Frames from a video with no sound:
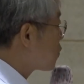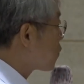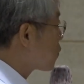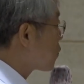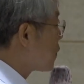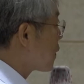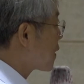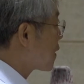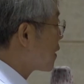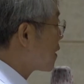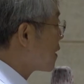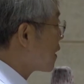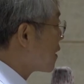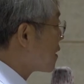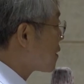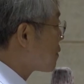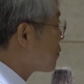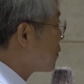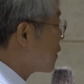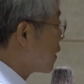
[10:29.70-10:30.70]
정도밖에 되지
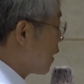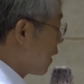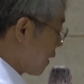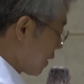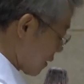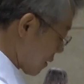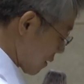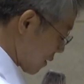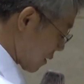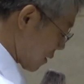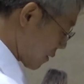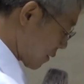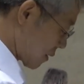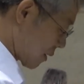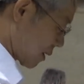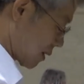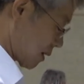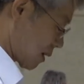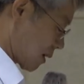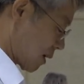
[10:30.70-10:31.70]
않습니다. 그런데
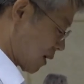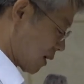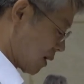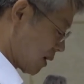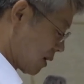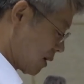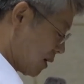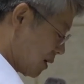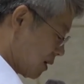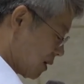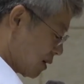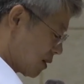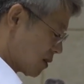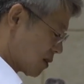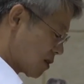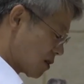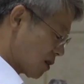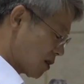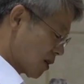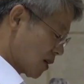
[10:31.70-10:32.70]
여기에다가
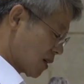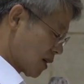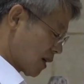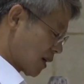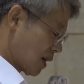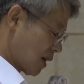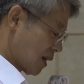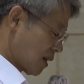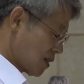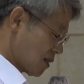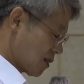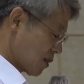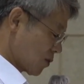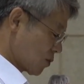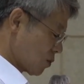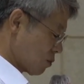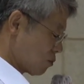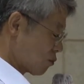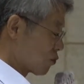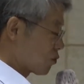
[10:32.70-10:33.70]
정의당이 한
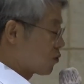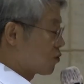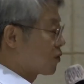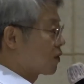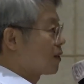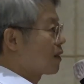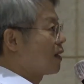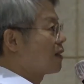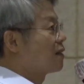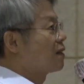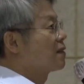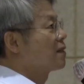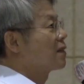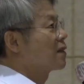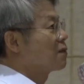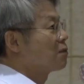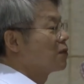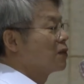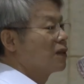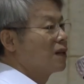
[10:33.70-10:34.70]
석이고 무소속이 다섯
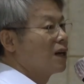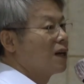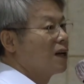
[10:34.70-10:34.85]
석입니다.